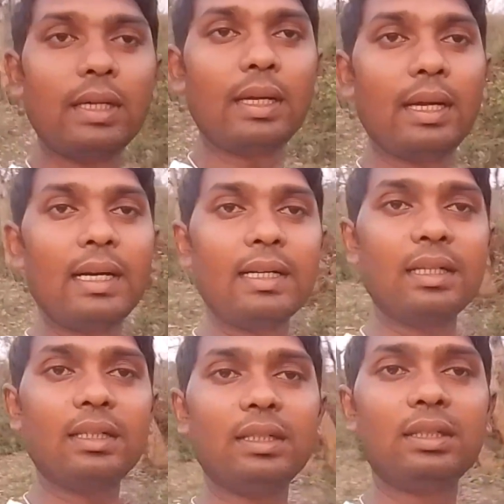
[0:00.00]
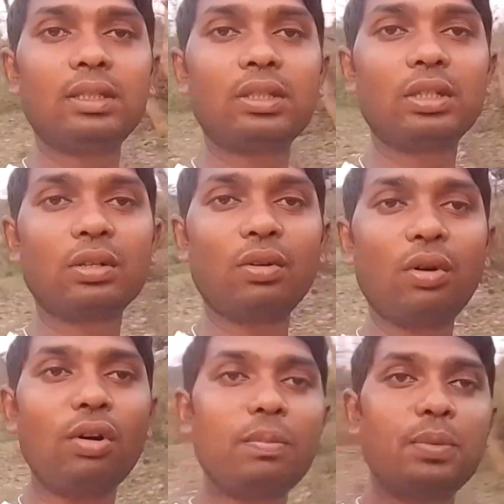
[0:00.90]
and is of
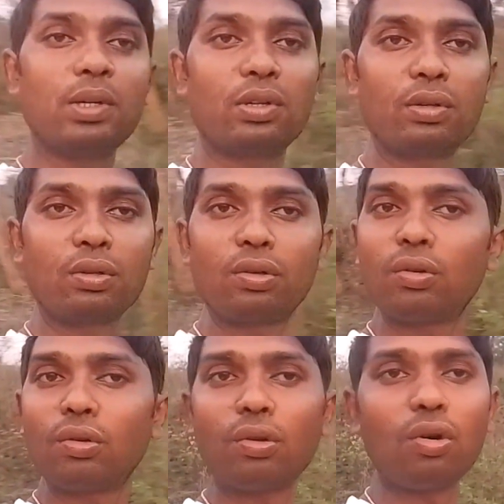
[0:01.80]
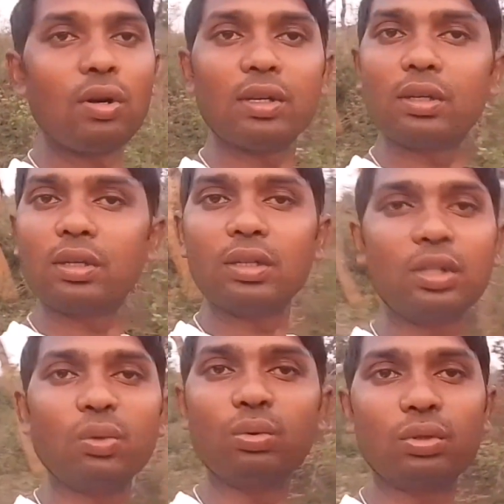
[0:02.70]
no
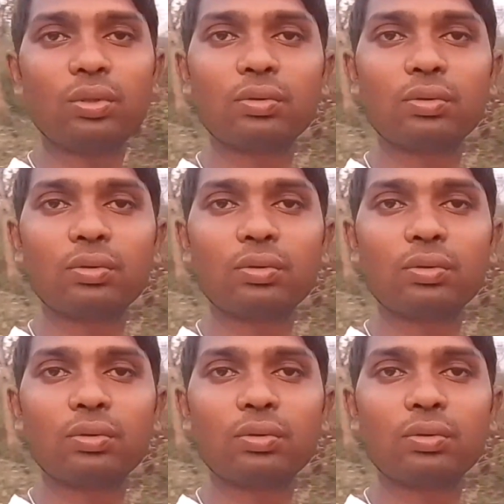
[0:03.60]
use